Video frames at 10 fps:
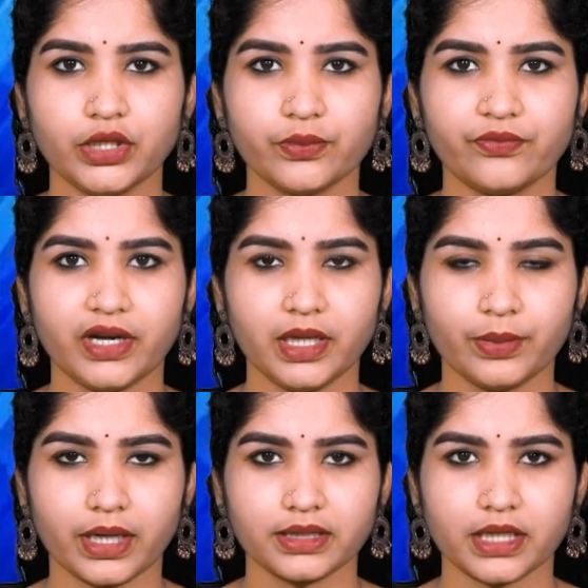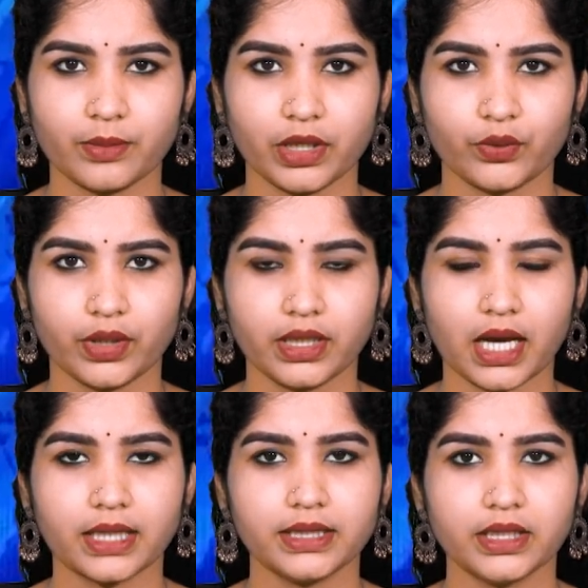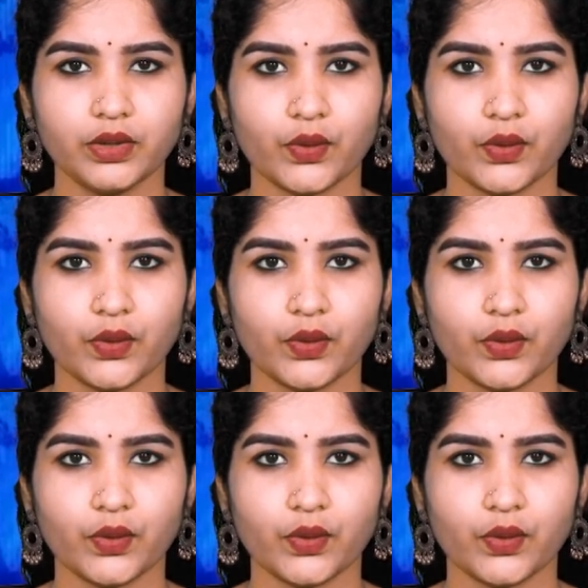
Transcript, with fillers: இன்னும் வெளிப்படை தன்மையுடன் அதிக